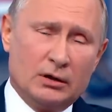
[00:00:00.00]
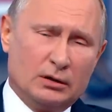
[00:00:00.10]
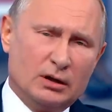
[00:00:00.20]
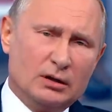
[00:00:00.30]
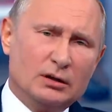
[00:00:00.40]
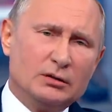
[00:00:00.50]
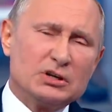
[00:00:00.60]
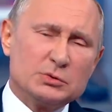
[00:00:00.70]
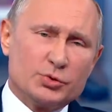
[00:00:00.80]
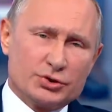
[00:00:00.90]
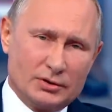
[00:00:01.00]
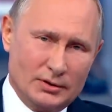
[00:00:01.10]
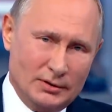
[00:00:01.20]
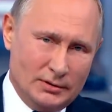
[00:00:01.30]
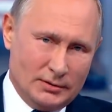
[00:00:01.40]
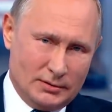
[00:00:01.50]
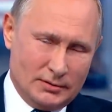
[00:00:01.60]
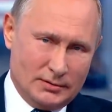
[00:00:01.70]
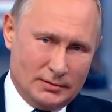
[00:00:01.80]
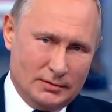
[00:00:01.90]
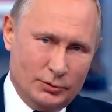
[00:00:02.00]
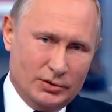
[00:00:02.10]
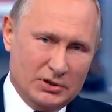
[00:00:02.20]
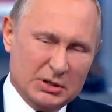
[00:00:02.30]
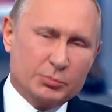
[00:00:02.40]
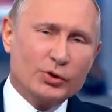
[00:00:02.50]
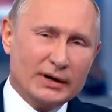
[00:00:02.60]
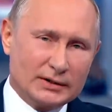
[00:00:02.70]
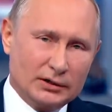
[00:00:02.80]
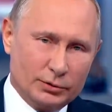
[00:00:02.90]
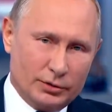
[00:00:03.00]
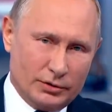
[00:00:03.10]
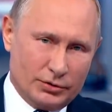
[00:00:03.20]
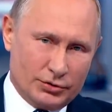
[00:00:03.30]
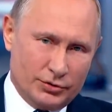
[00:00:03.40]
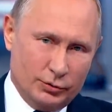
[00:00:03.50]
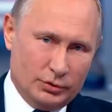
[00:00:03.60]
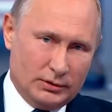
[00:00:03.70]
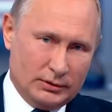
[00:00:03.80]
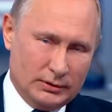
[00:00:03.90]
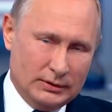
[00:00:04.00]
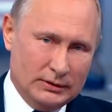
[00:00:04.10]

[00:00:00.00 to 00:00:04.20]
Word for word: Да и невозможно Э, людей запугать, которые живут э,